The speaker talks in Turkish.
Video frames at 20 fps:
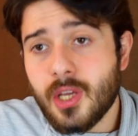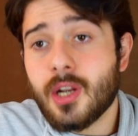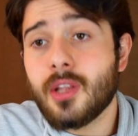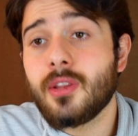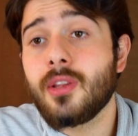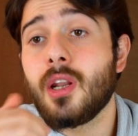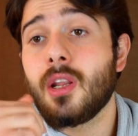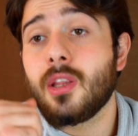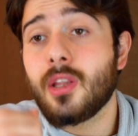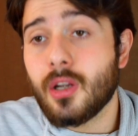
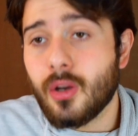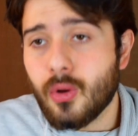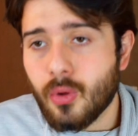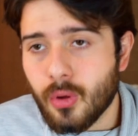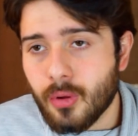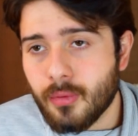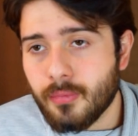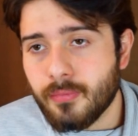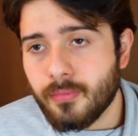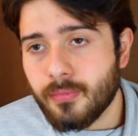yerinden
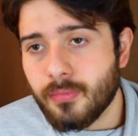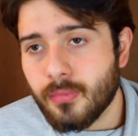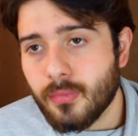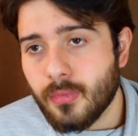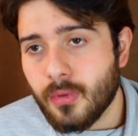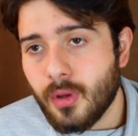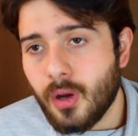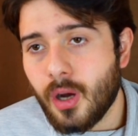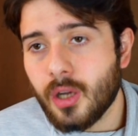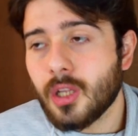ediliyor.
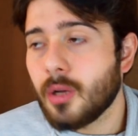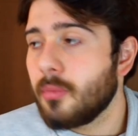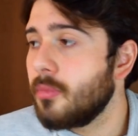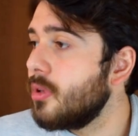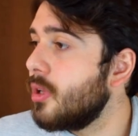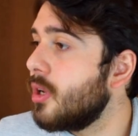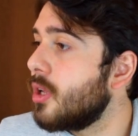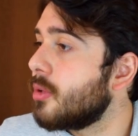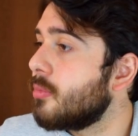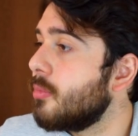
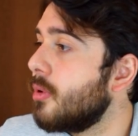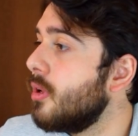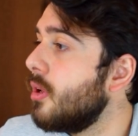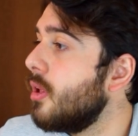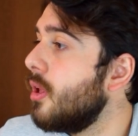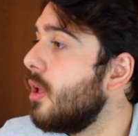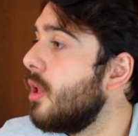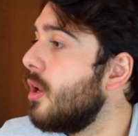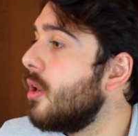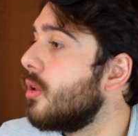Adamın resmen
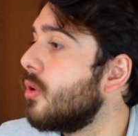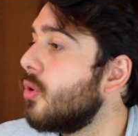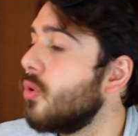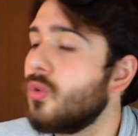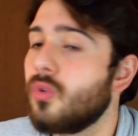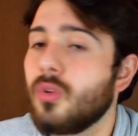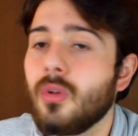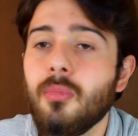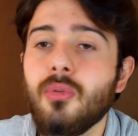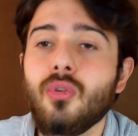elini
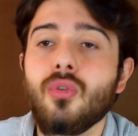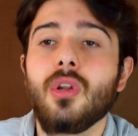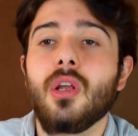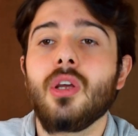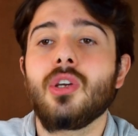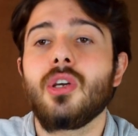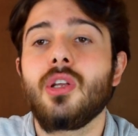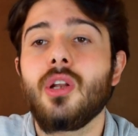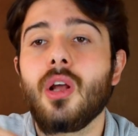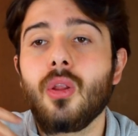yüzünü bütün
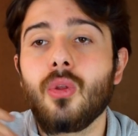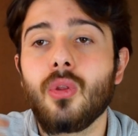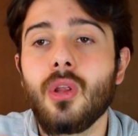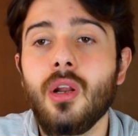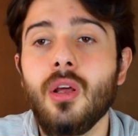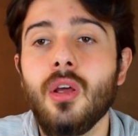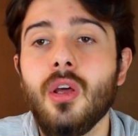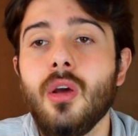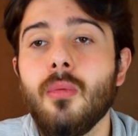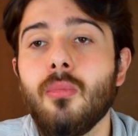her şeyini
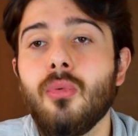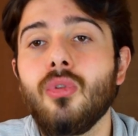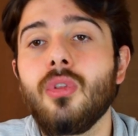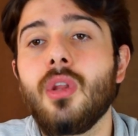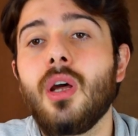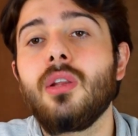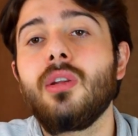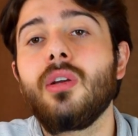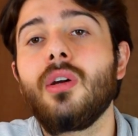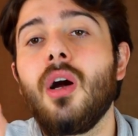alıyorlar.
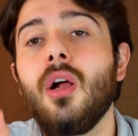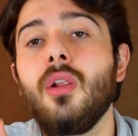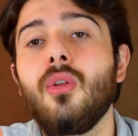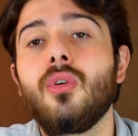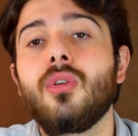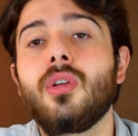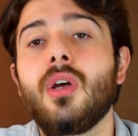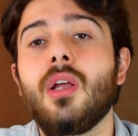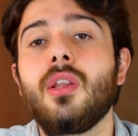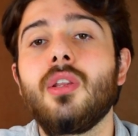Bunlar
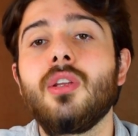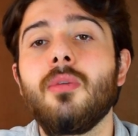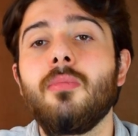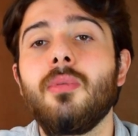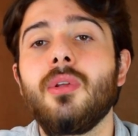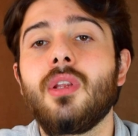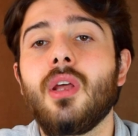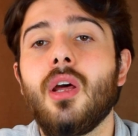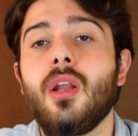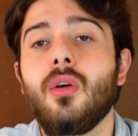kalıyor
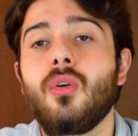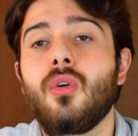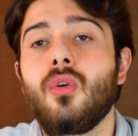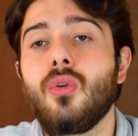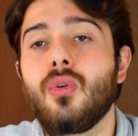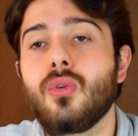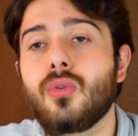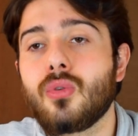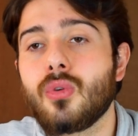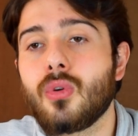sadece bir tane
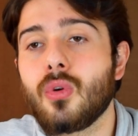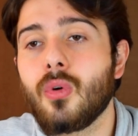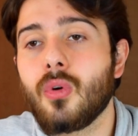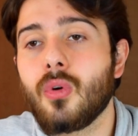külüstür